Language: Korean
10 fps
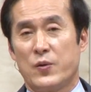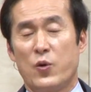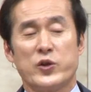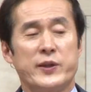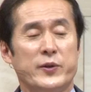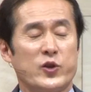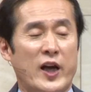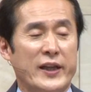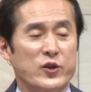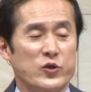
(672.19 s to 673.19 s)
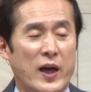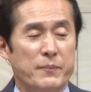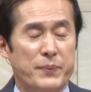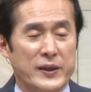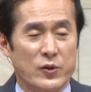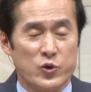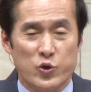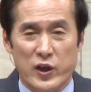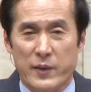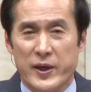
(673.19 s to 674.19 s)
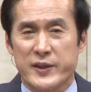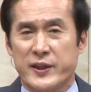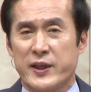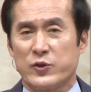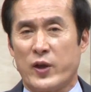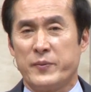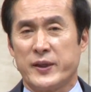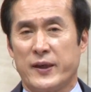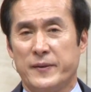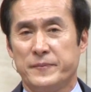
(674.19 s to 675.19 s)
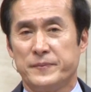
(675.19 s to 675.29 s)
52조 한 주도 안 빠지고 주일 예배를 지키기도 합니다.